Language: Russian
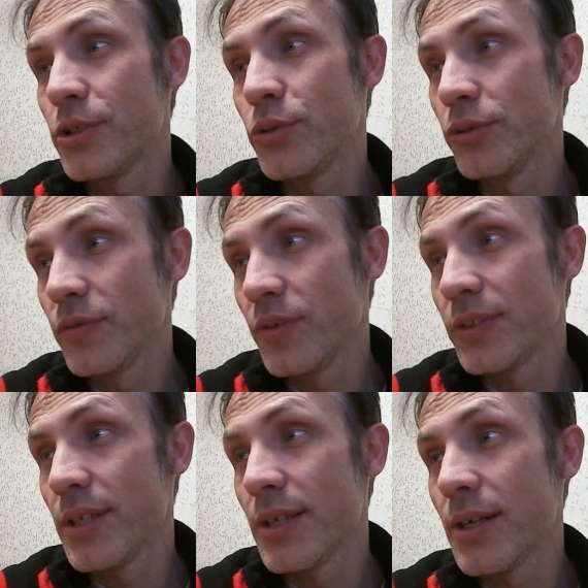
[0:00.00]

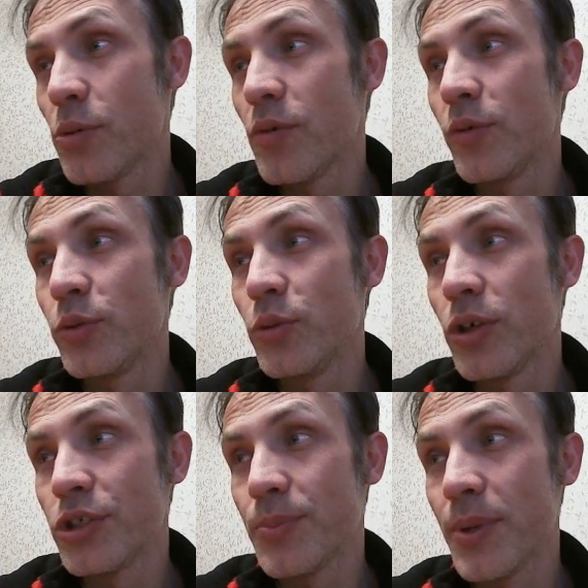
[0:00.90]
чувствуется, никакого
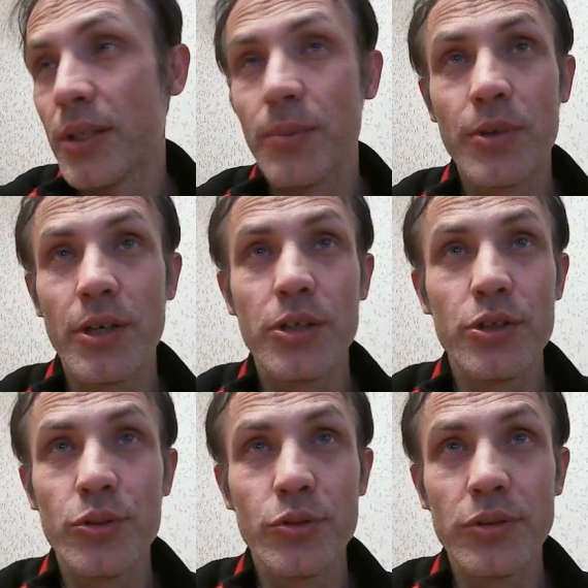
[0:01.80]
духа чемпионата мира не
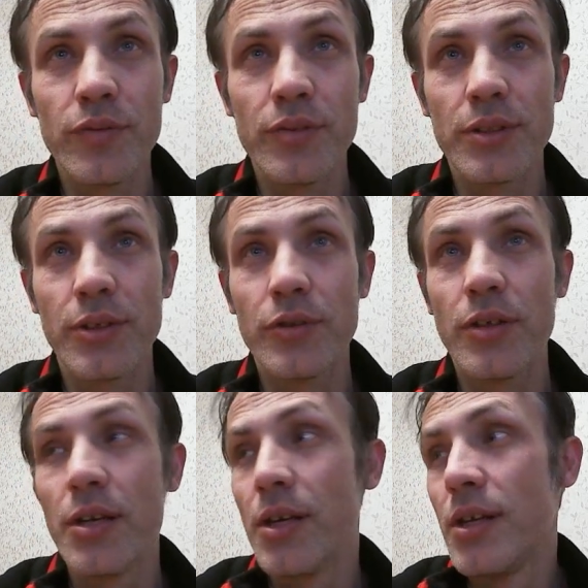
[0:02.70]
чувствуется.
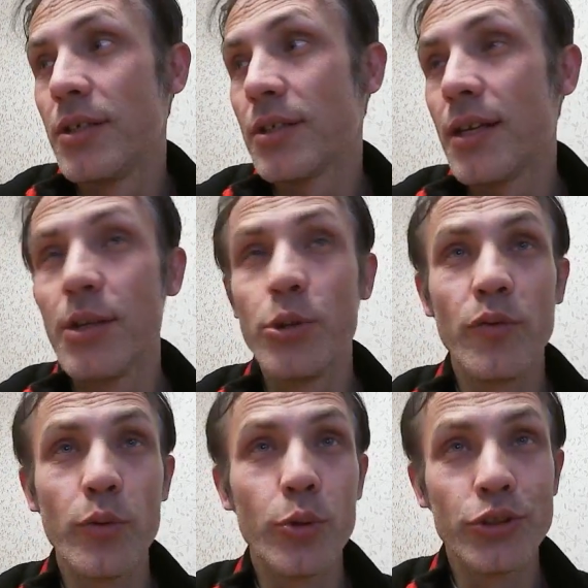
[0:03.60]
Скорее
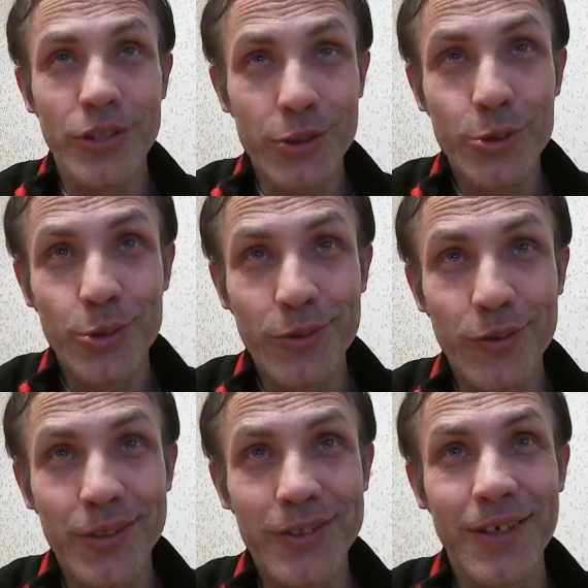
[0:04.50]
Новый год сейчас
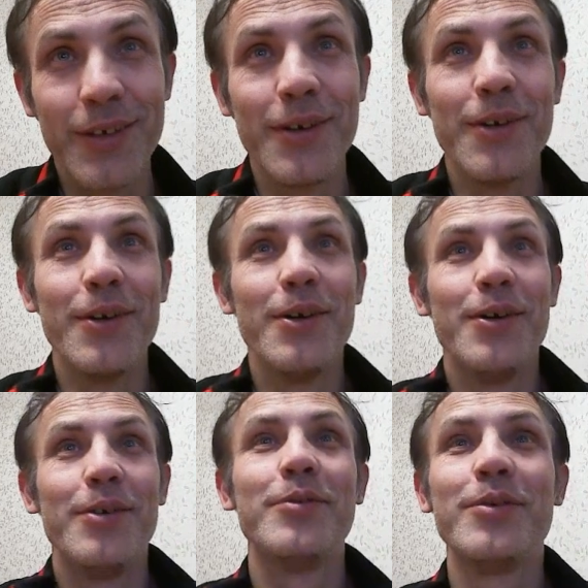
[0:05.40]
чувствуется.
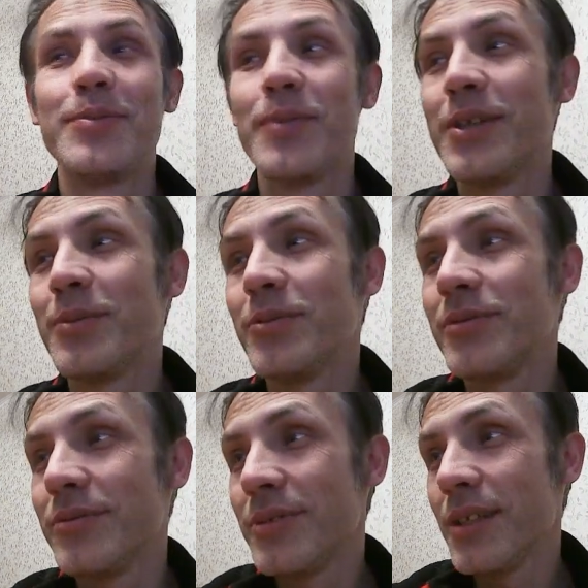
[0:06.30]
Вот,
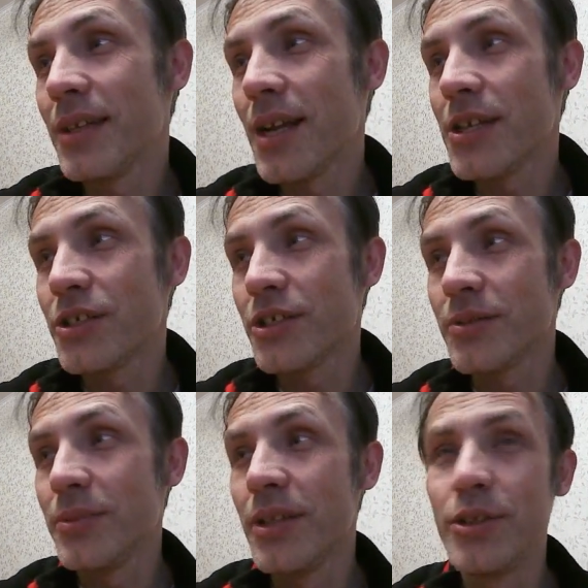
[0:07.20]
поэтому это, конечно же,
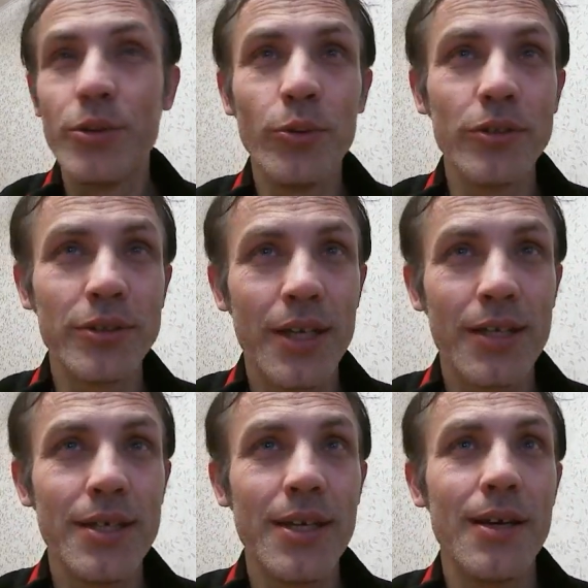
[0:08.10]
была идиотская
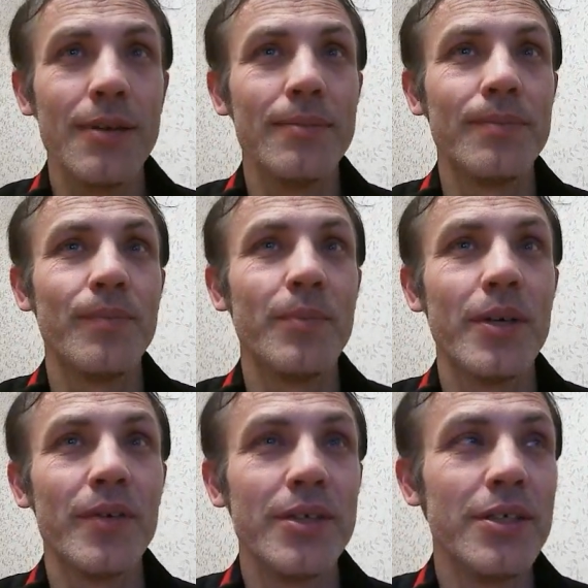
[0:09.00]
идея
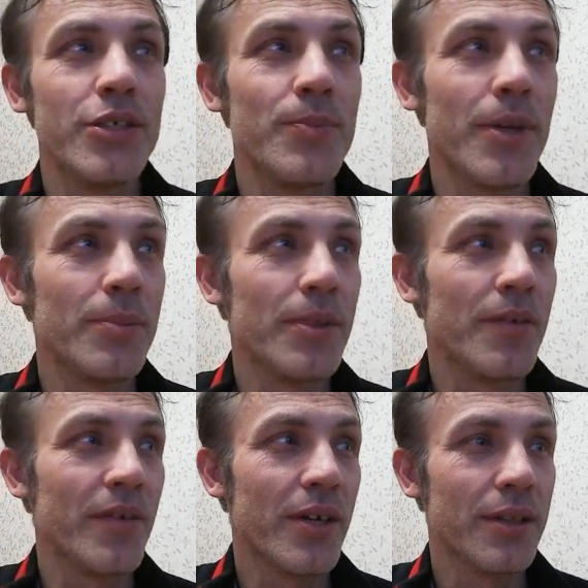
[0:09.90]
проводить чемпионат мира
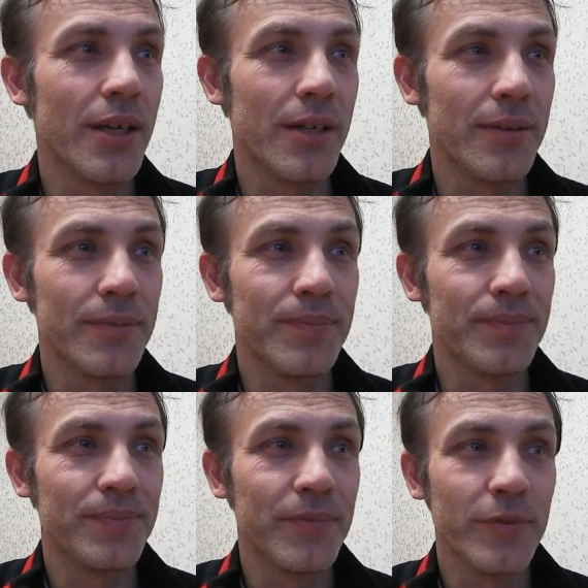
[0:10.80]
в Катаре.
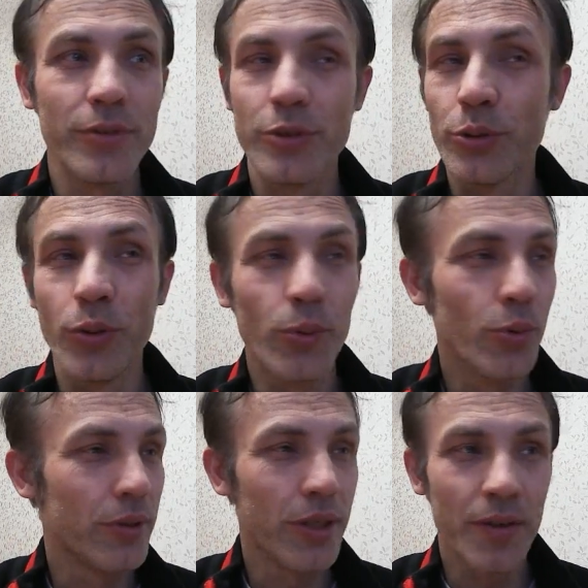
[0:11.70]
Что
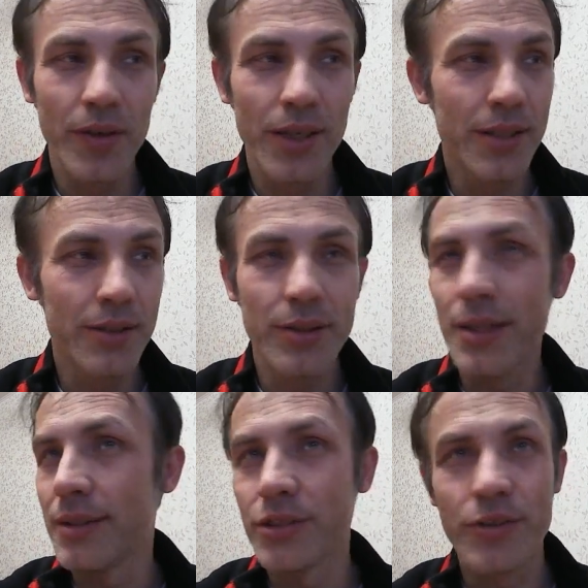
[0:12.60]
угодно говорите,
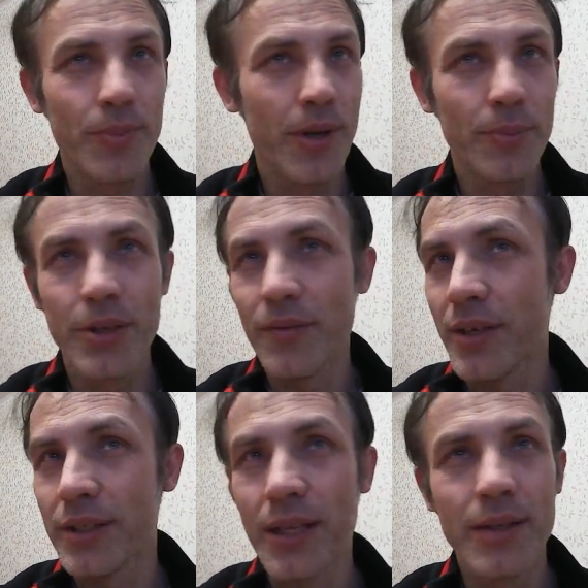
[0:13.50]
нет, чемпионат мира в
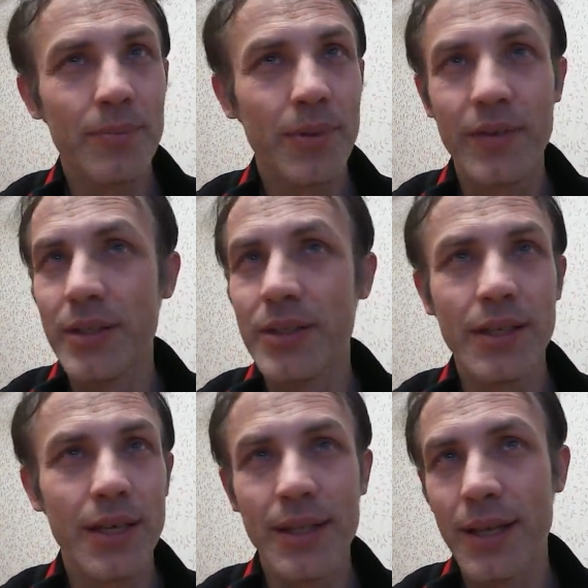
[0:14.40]
Катаре проводить
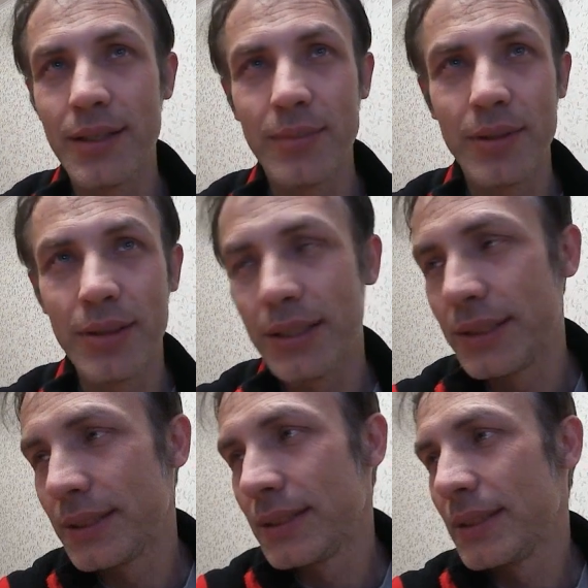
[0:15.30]
не надо было.
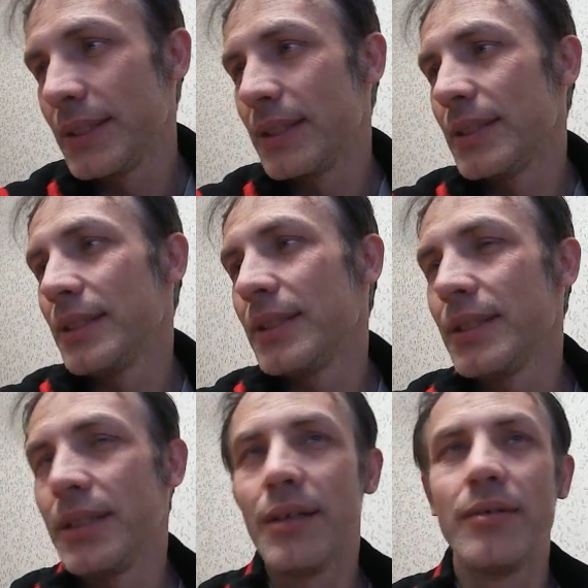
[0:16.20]

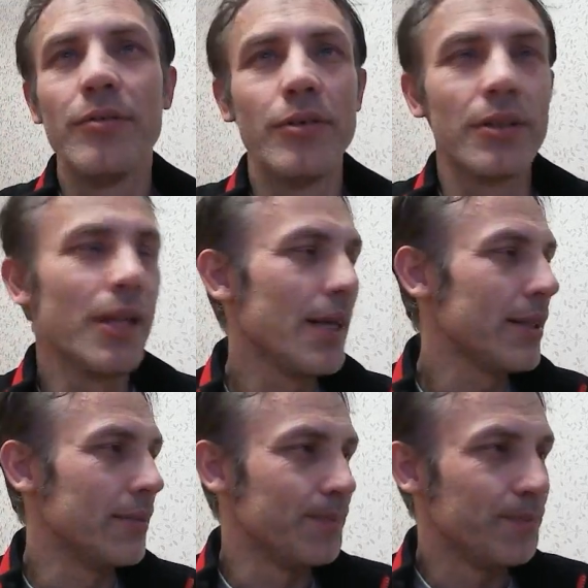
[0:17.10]
Вот, ладно.